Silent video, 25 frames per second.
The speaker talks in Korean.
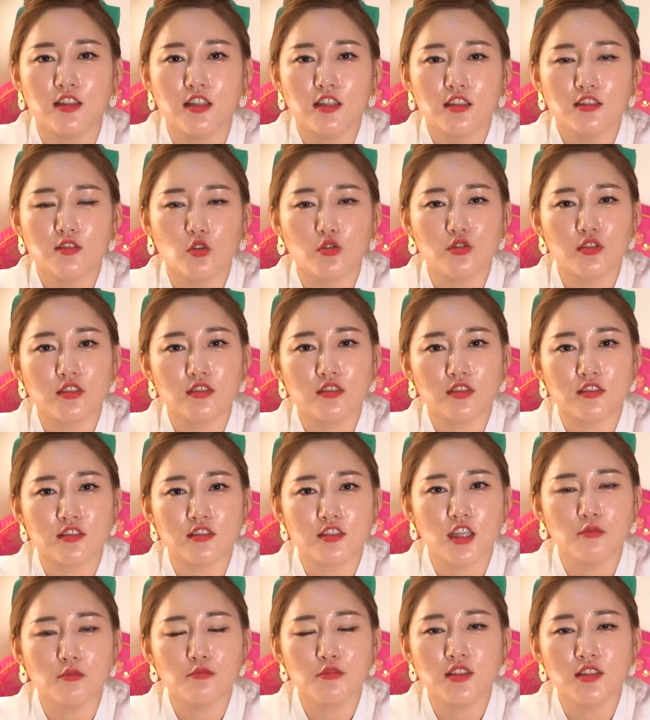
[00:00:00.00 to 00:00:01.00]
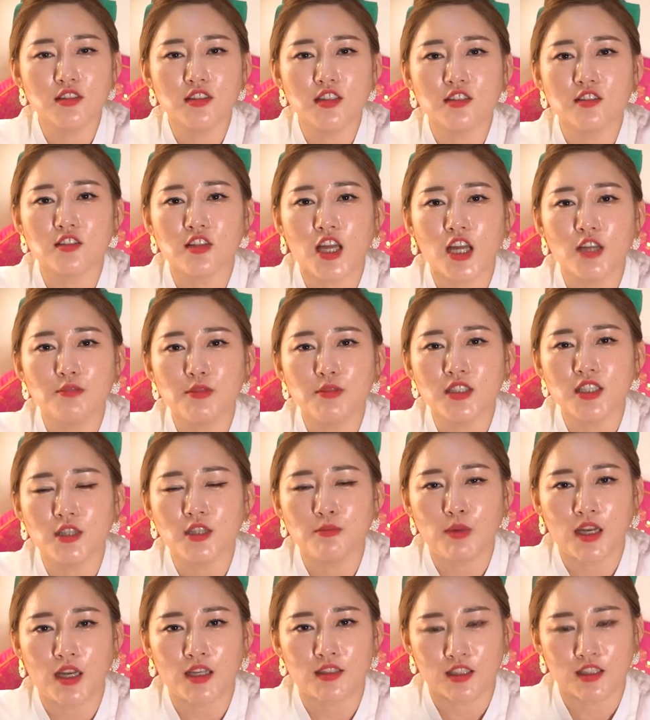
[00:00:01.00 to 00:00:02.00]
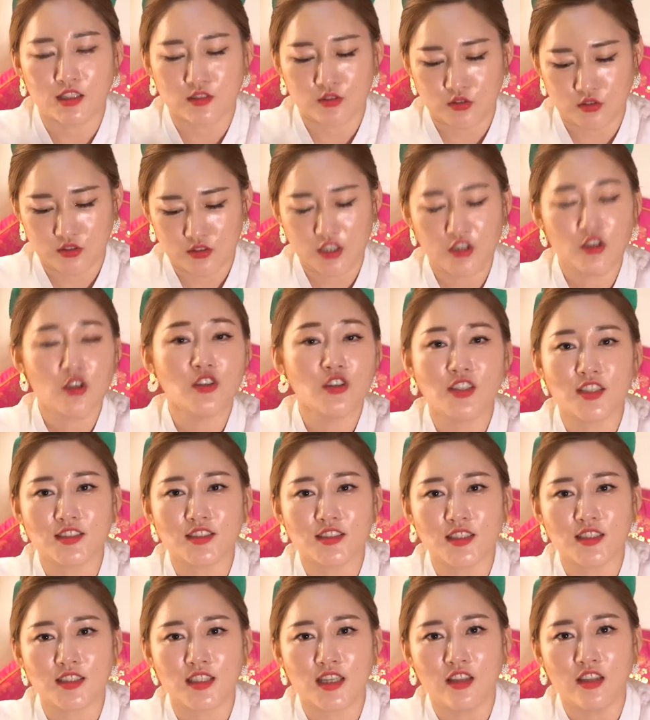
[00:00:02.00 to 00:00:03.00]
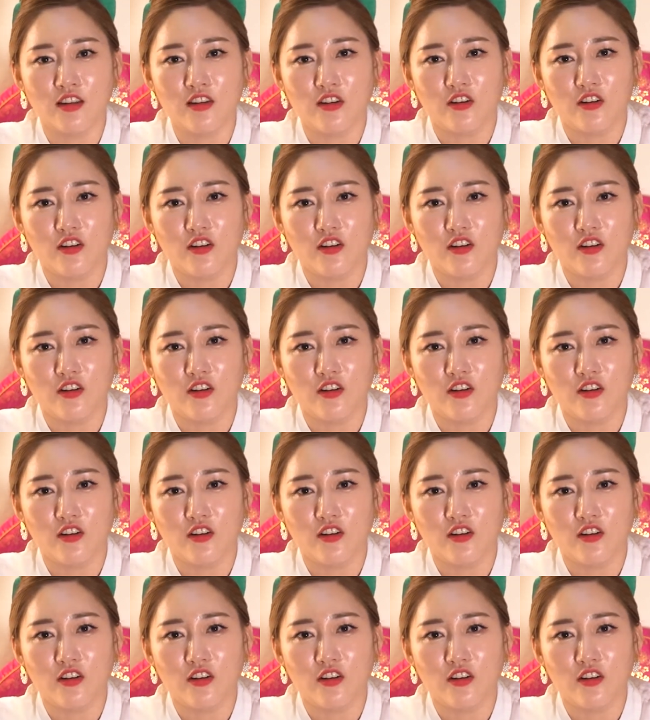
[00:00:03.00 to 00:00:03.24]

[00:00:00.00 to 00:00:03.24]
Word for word: 어쨌든 삼신에서 합의가 받아서 태어나잖아요.